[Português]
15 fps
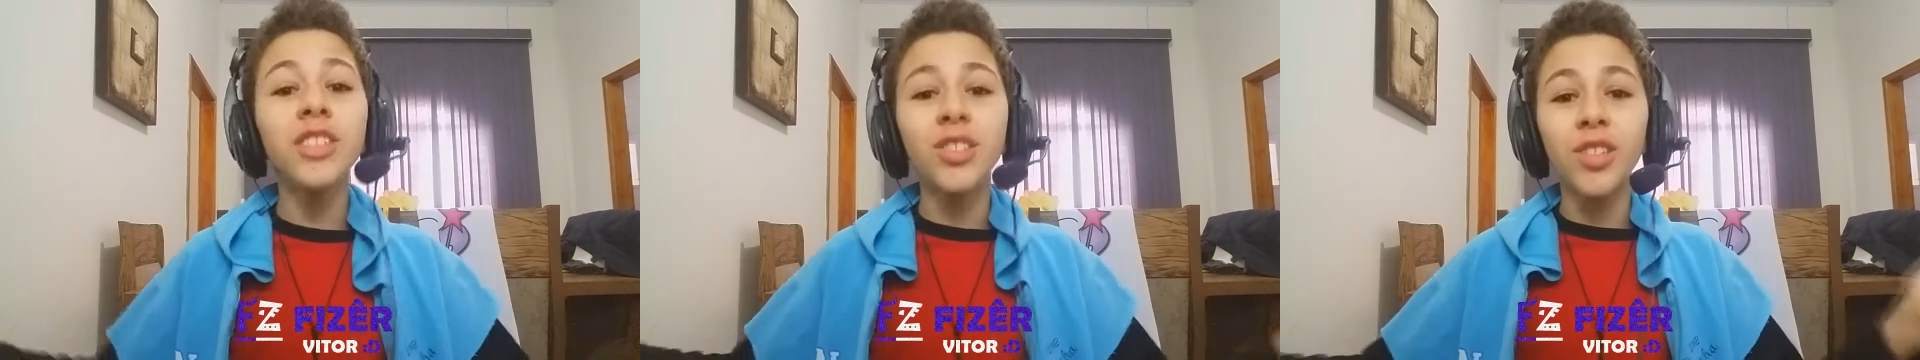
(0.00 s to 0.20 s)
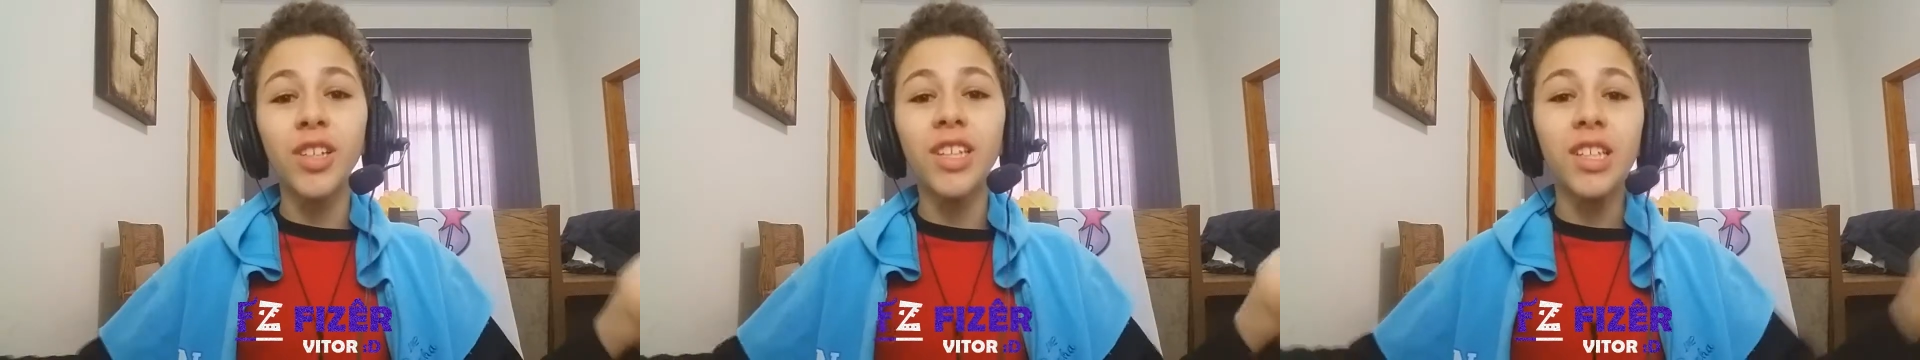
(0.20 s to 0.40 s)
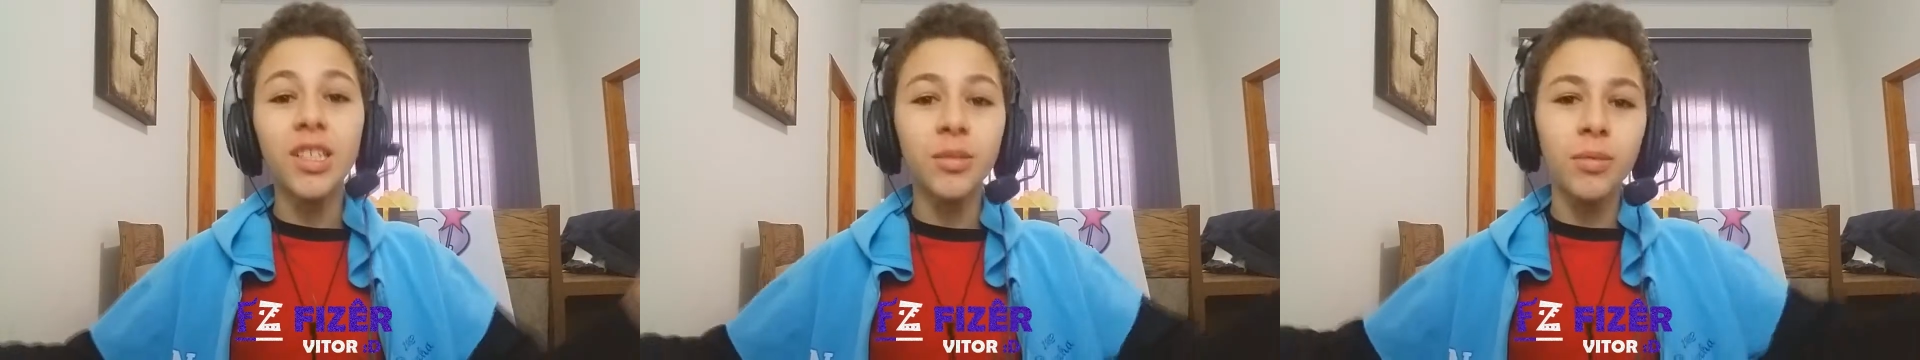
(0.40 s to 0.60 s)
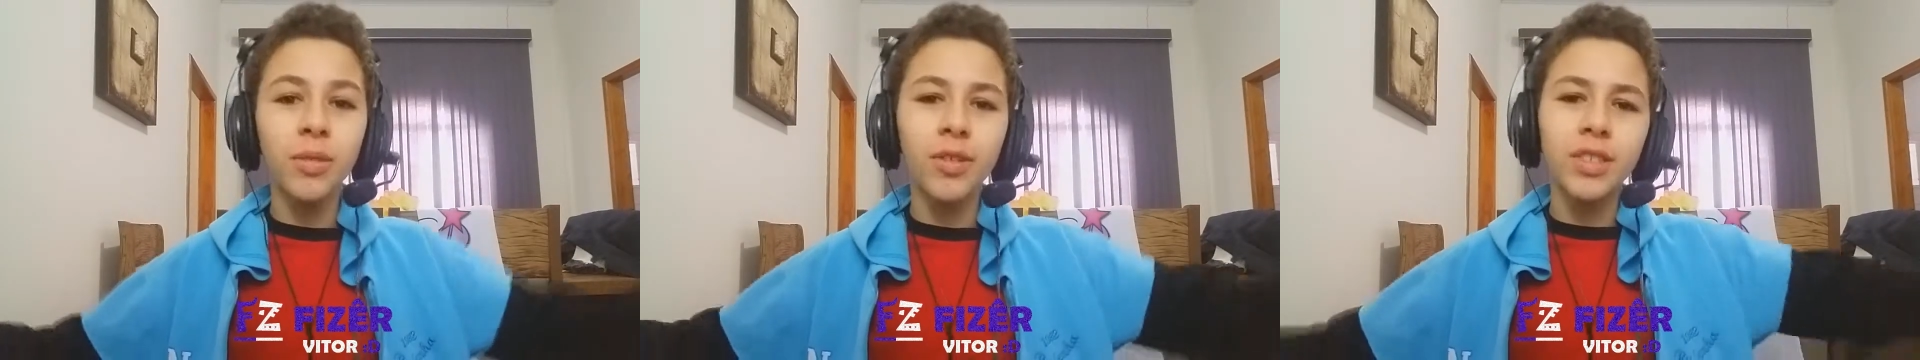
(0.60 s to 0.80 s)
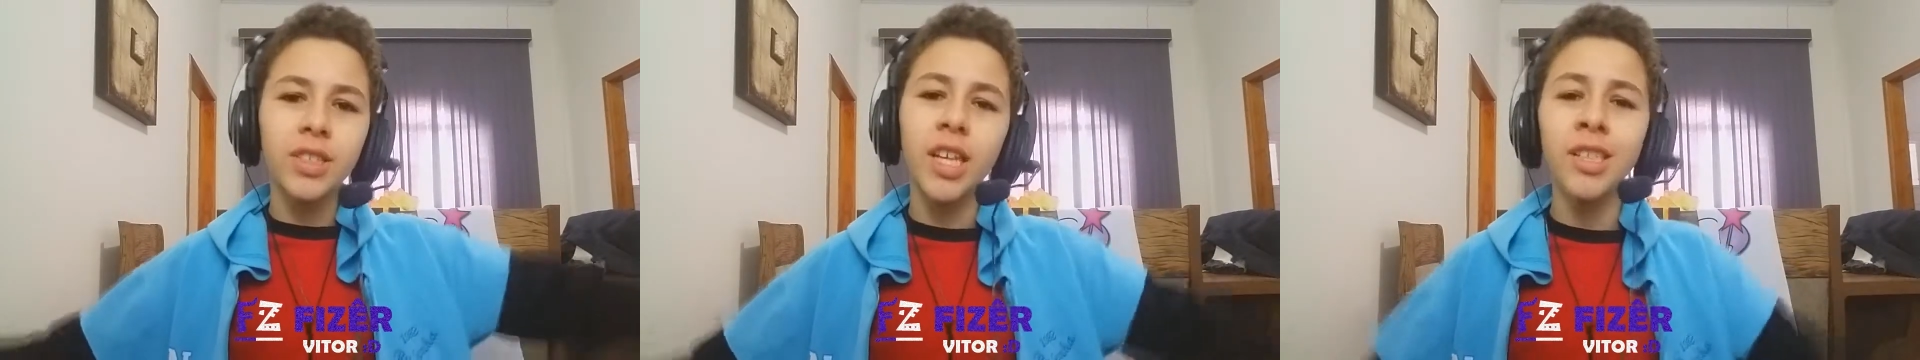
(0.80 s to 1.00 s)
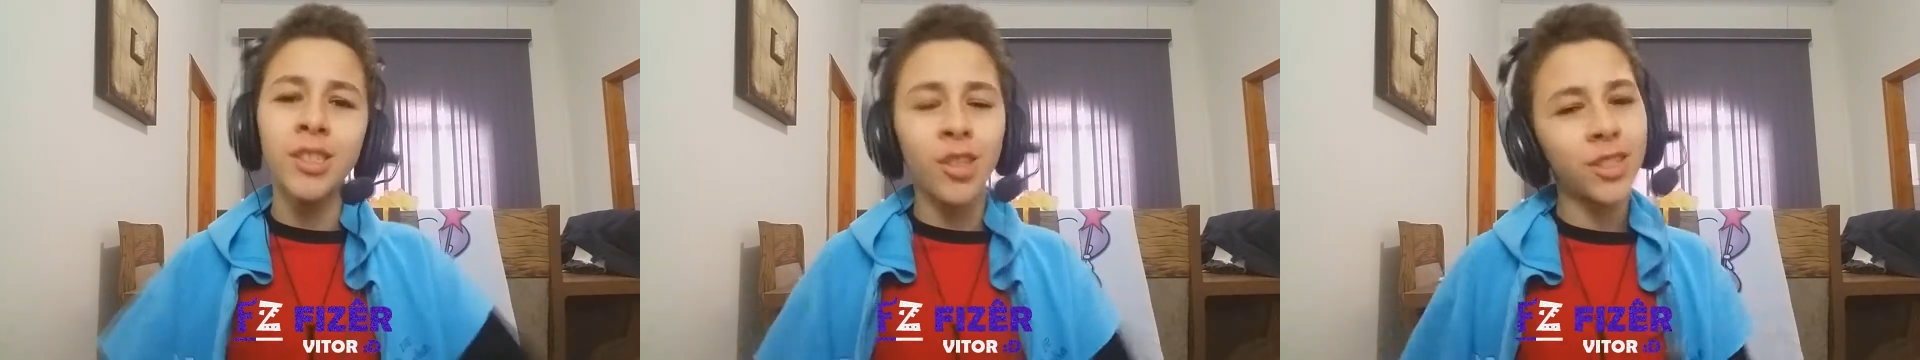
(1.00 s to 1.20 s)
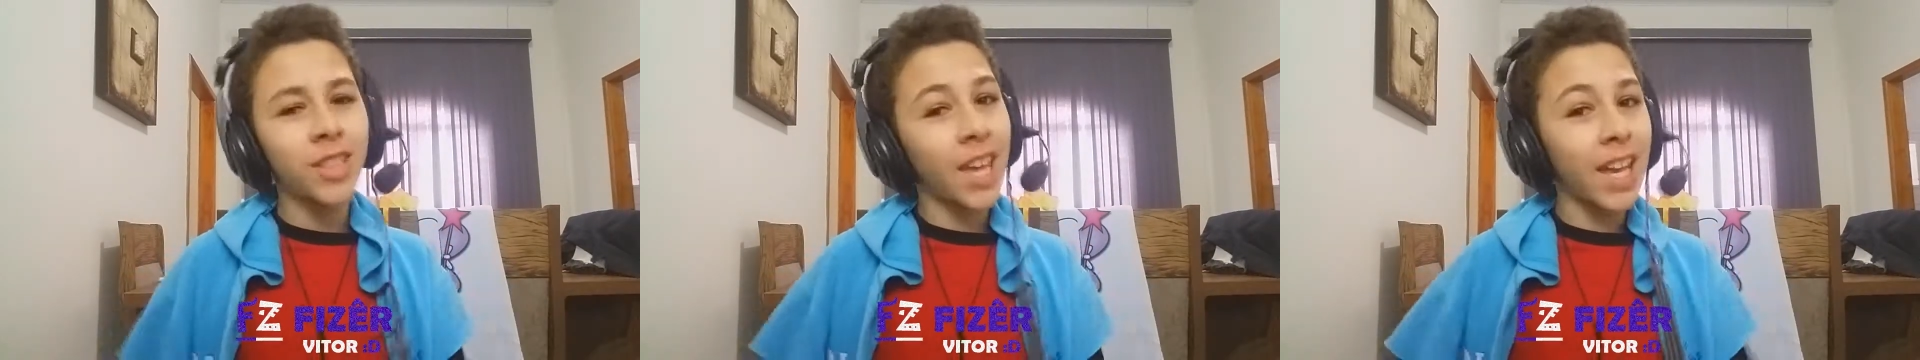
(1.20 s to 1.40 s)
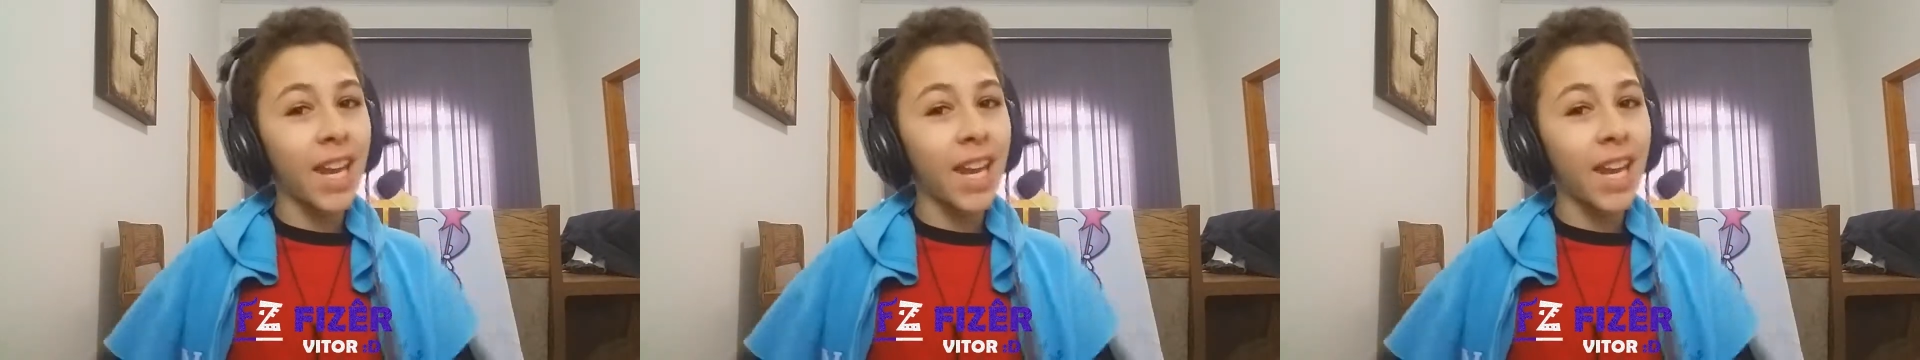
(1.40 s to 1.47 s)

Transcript: eu estou aqui trazendo para vocês nosso